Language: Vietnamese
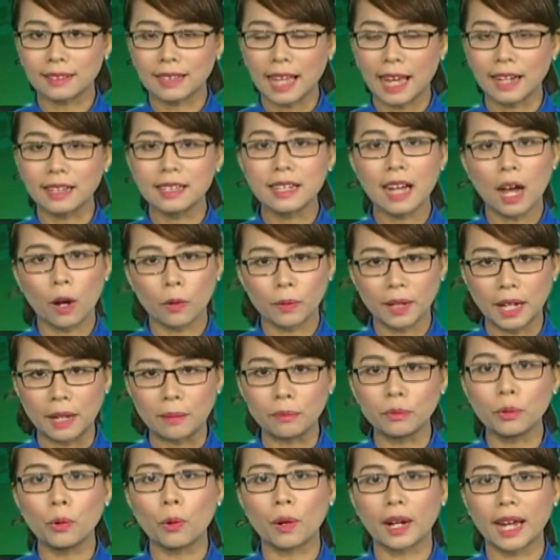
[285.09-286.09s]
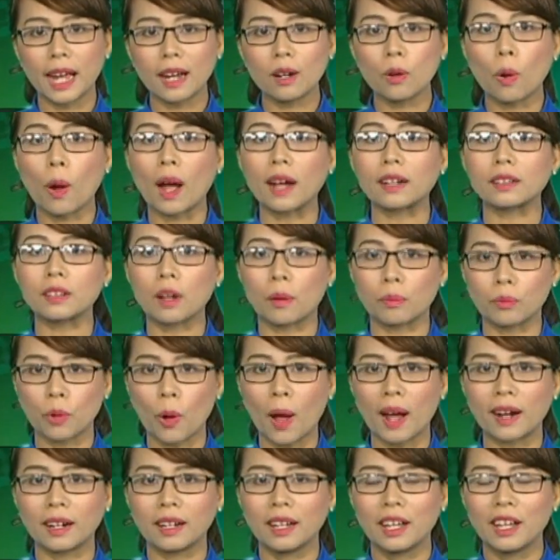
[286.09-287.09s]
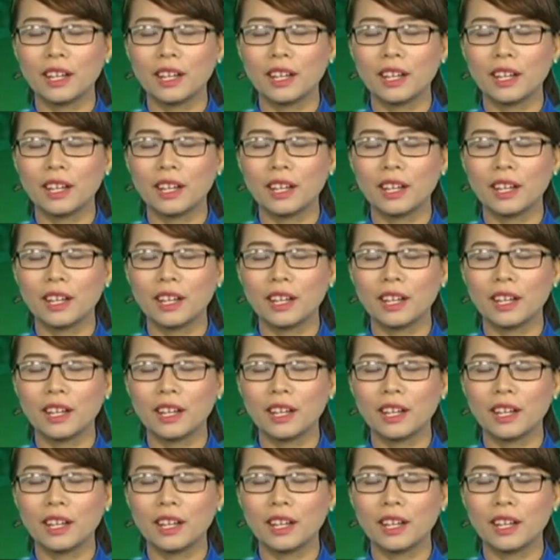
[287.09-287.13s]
tháng cao điểm của các hoạt động đoàn.